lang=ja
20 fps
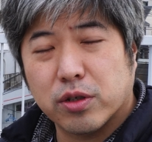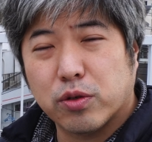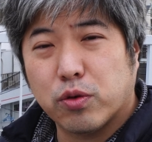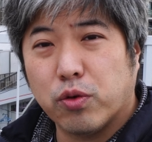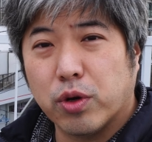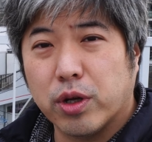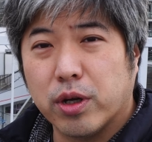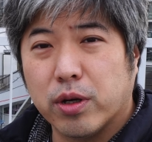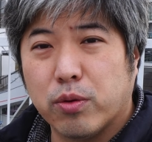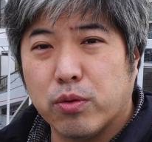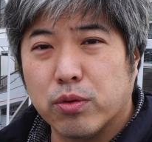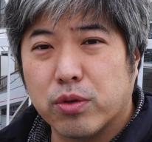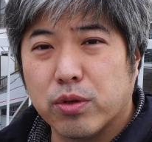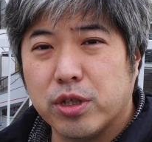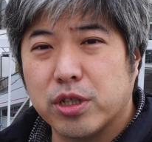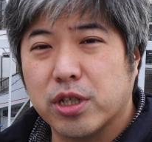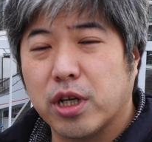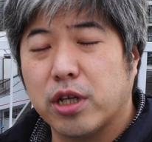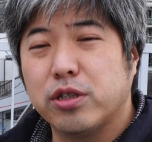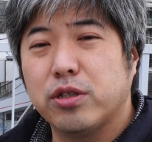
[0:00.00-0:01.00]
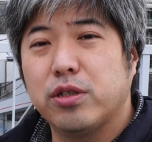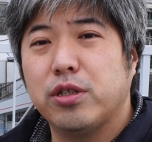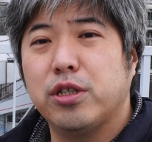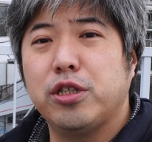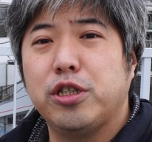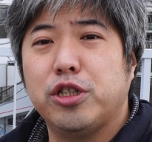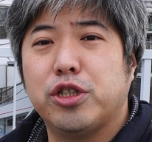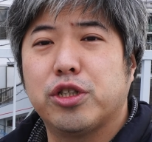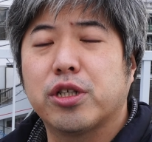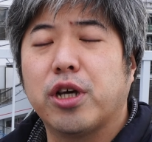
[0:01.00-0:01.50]
らこれ本当に撮影
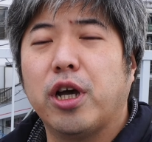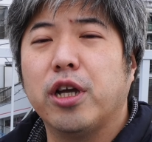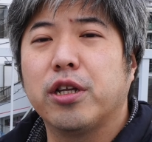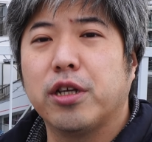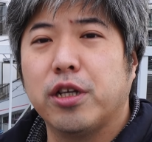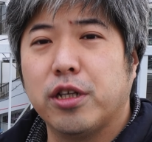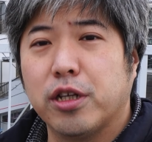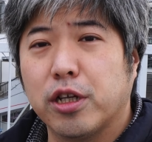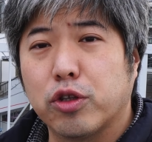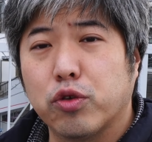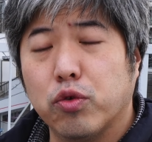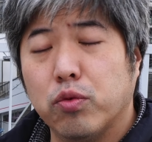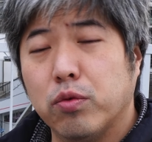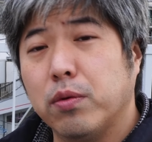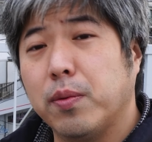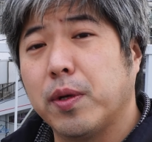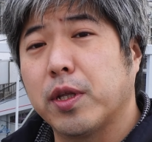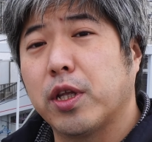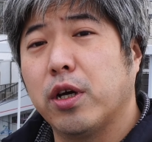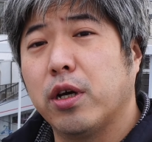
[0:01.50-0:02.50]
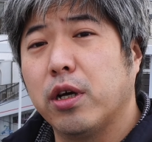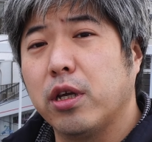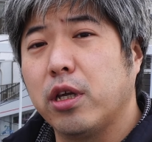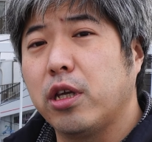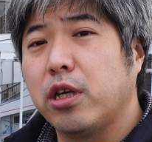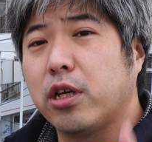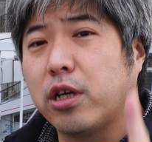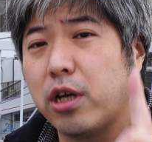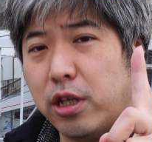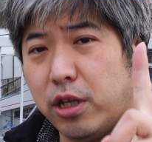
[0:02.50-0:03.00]
に使えないなと思うパターンが1
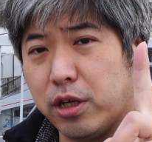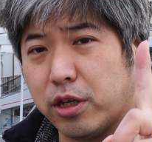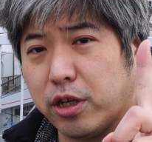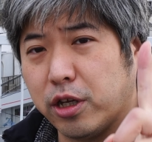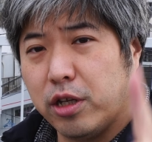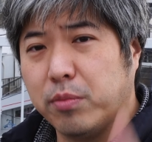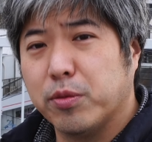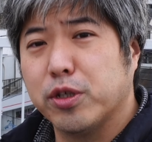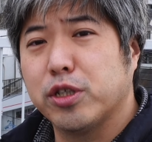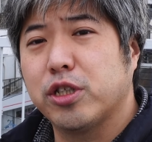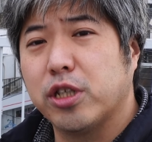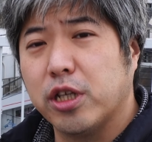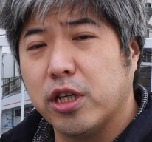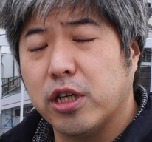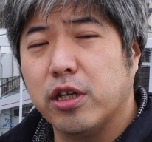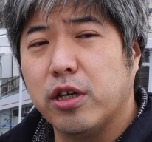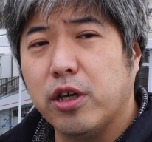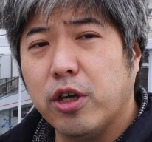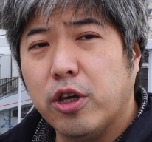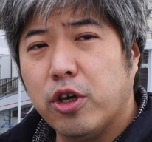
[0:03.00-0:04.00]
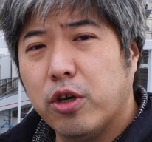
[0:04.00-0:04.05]
回だけありまして、